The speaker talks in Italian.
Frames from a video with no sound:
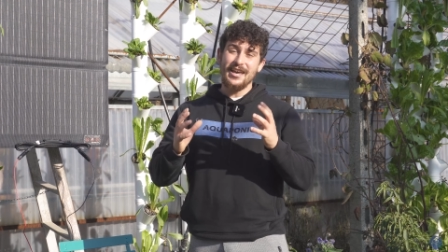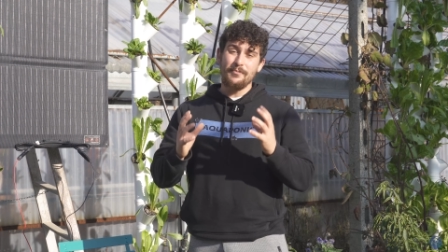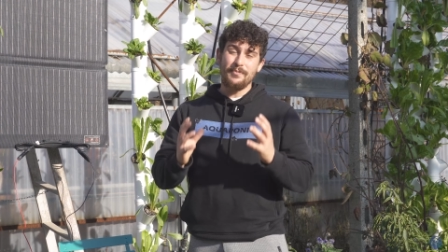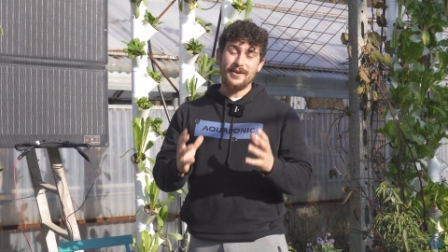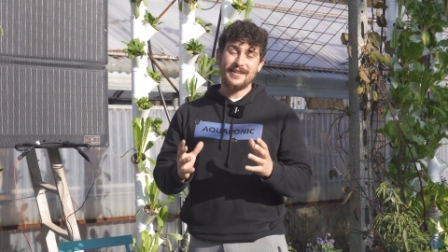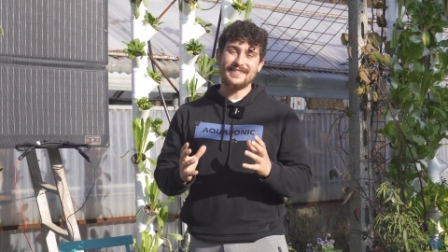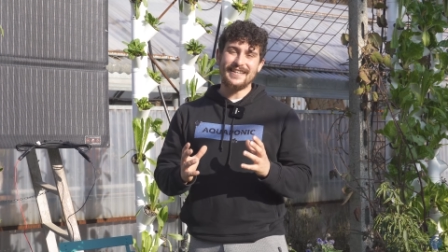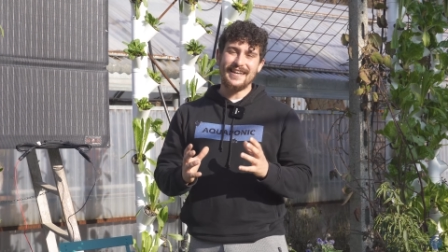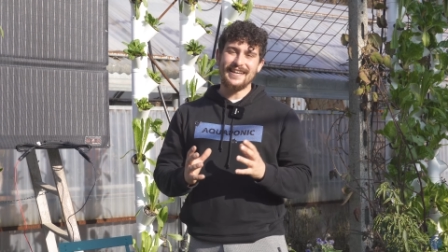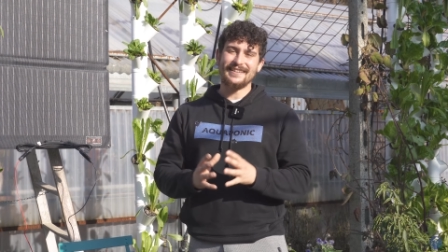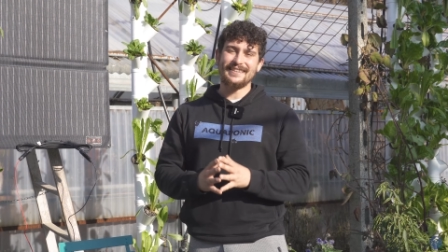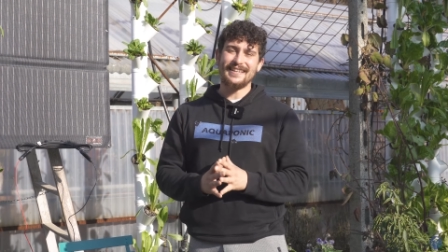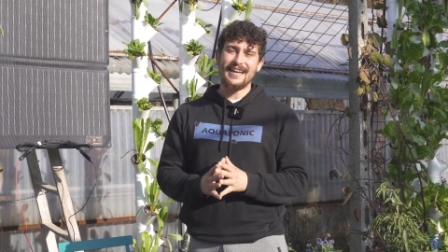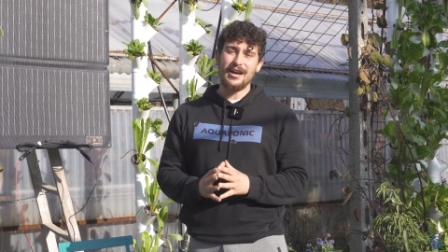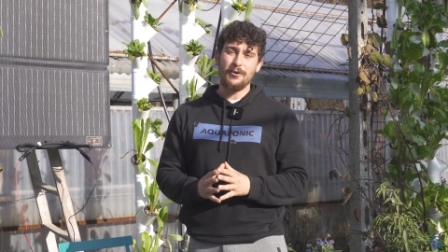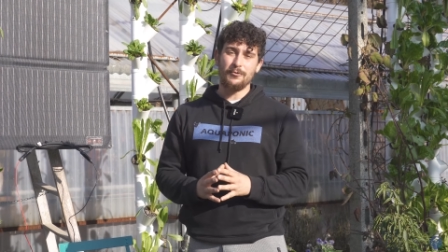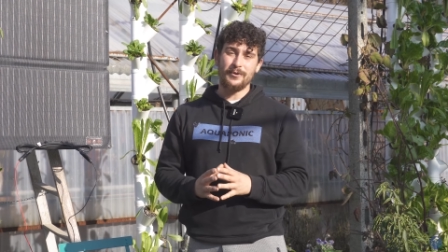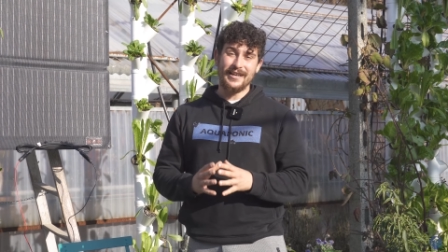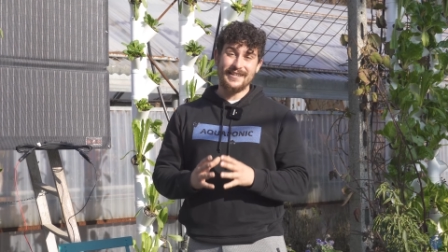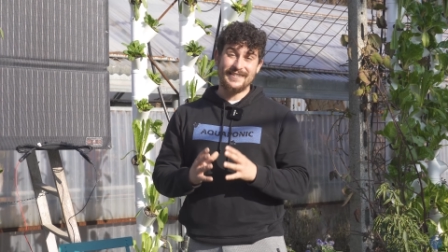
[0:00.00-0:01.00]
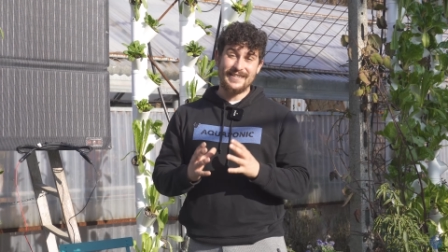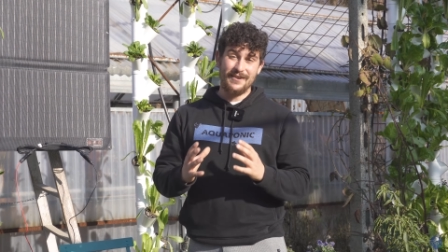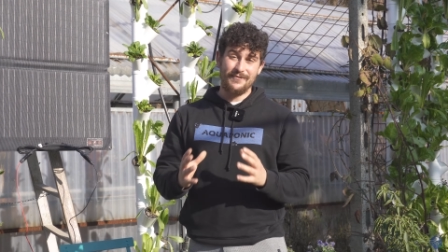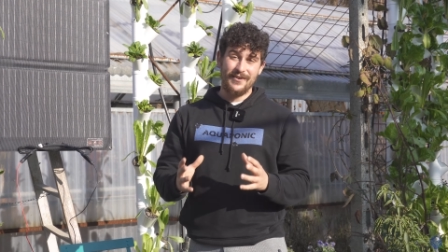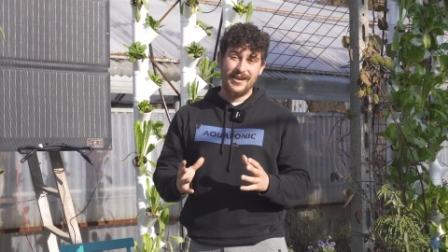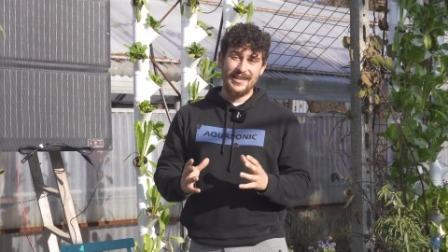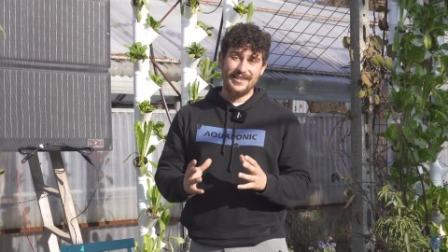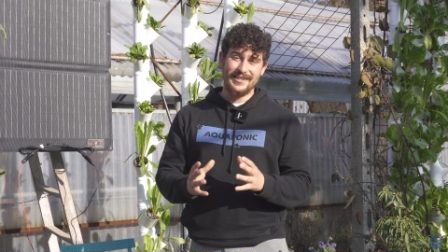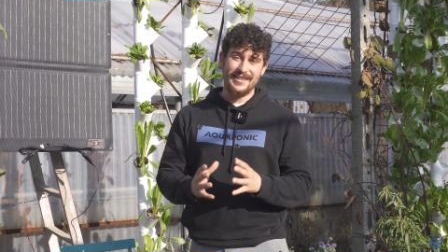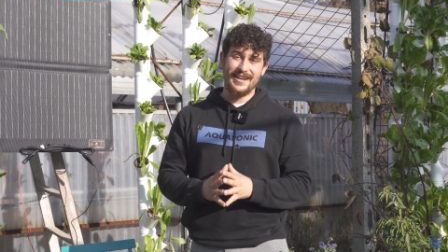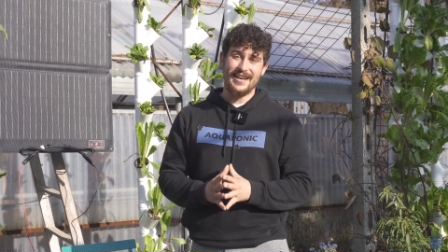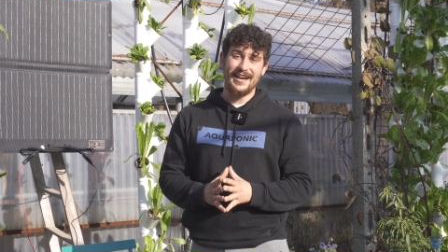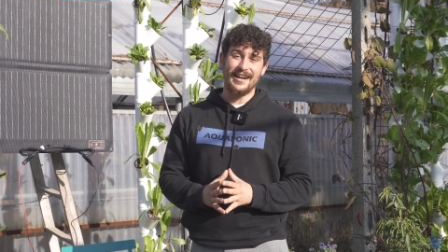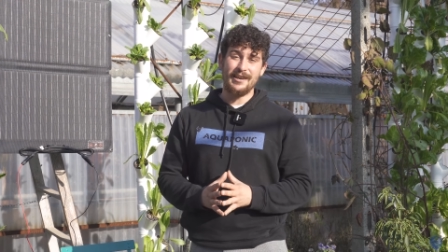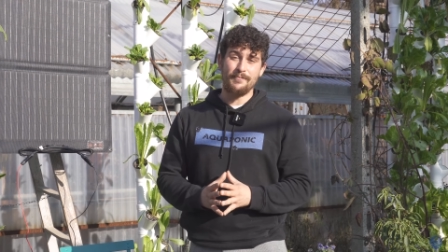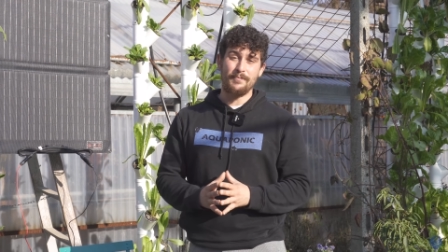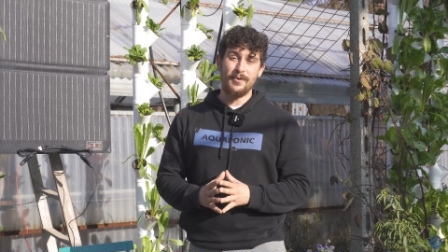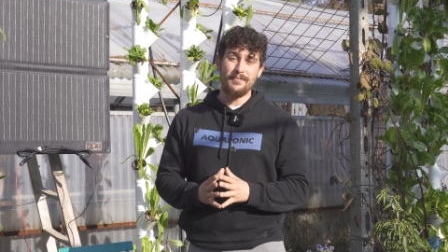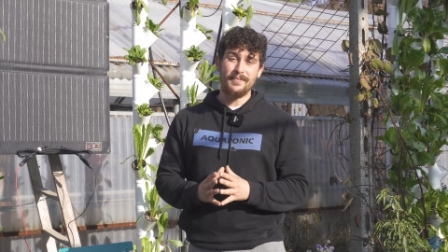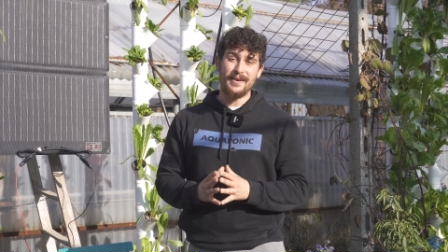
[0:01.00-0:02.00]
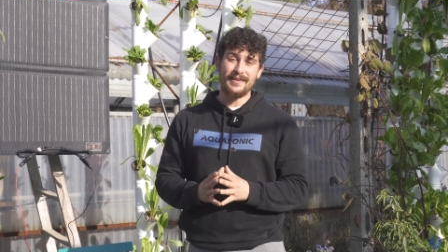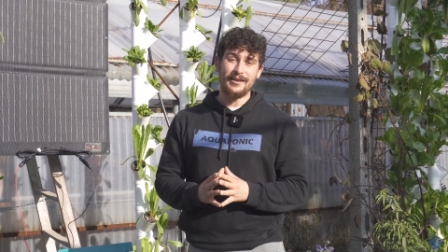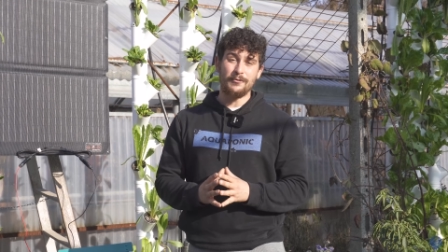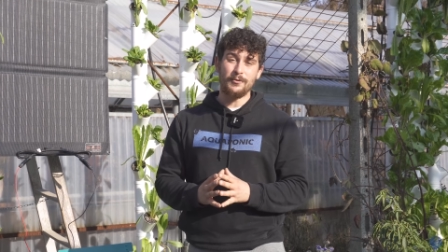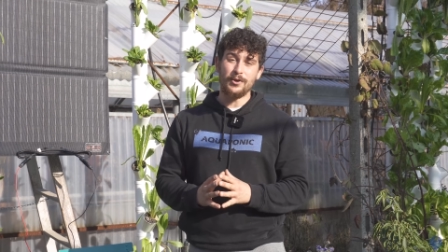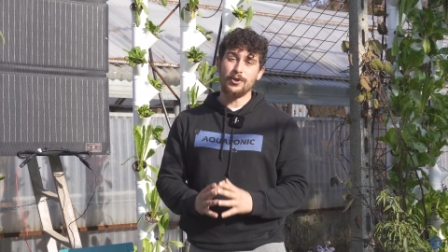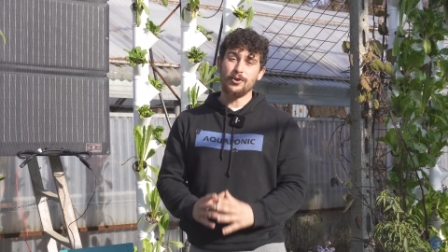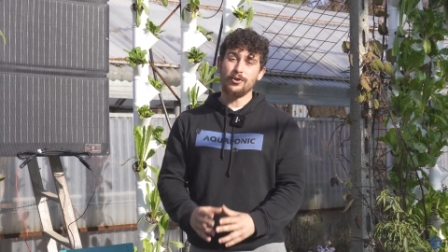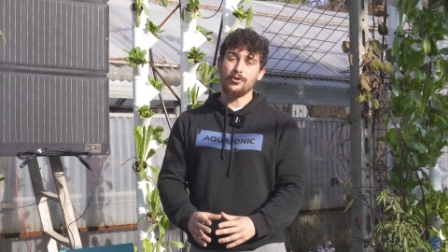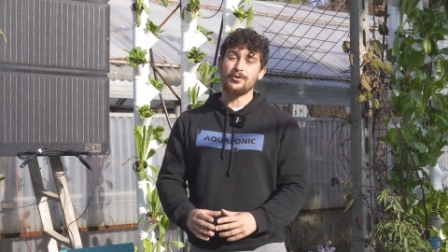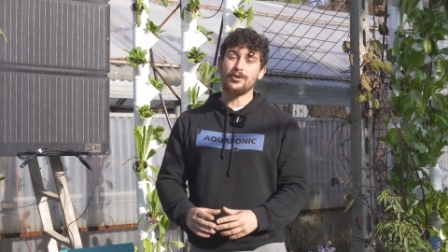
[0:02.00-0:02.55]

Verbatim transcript: presenta una riserva idrica che permette quindi di